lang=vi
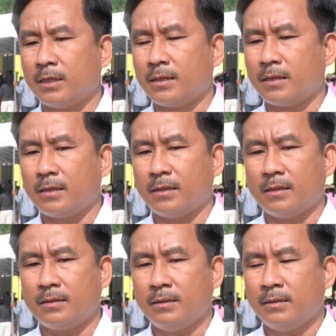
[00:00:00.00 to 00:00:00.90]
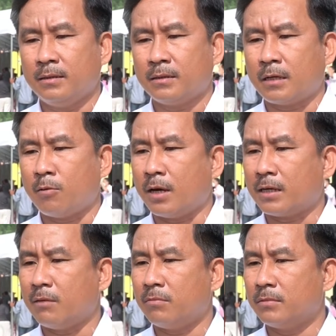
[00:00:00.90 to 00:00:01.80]
tổ chức các
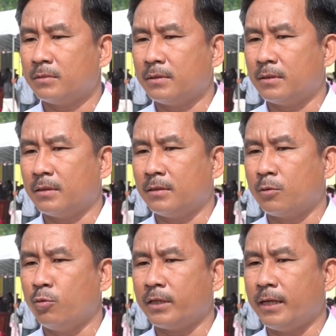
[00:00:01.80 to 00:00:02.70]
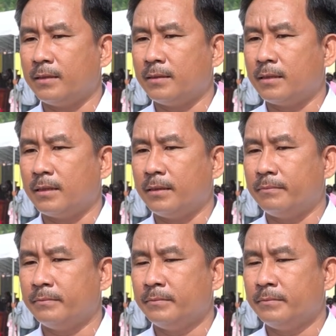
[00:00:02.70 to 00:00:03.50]
hoạt động như cụ thể như là